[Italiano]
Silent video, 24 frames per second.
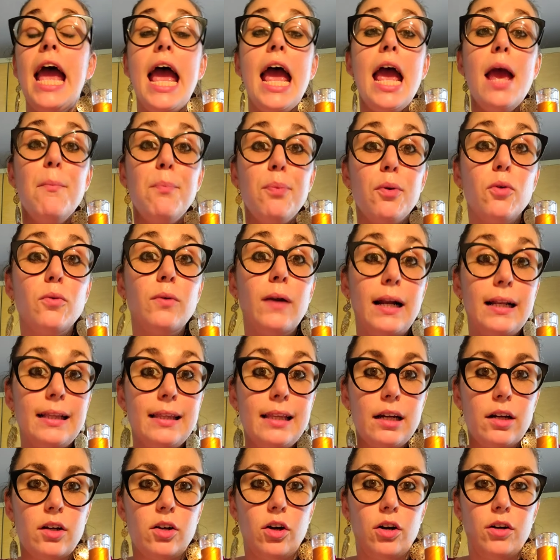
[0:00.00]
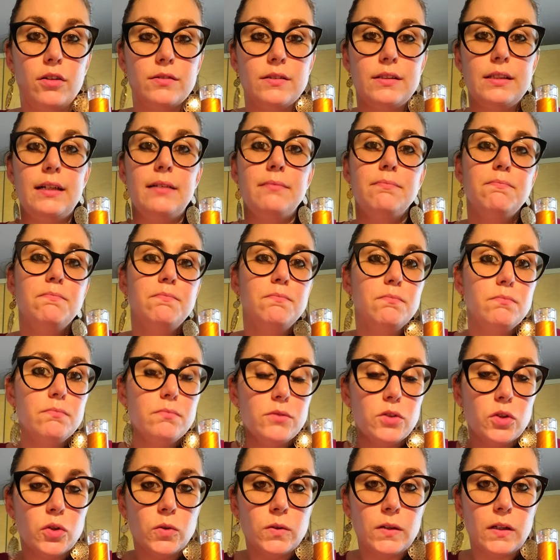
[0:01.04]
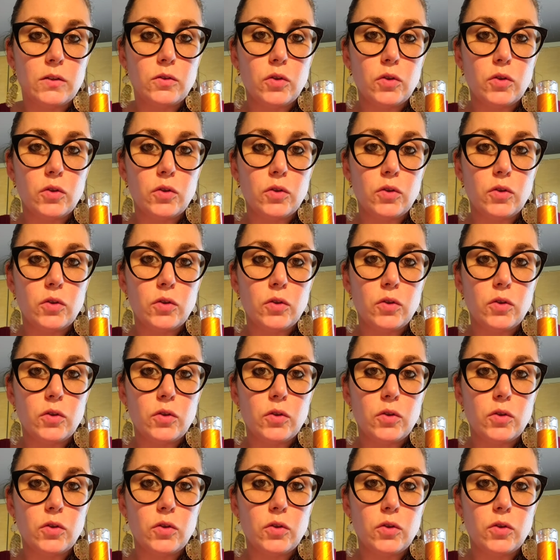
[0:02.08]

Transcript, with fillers: E più un'altra cosa, non da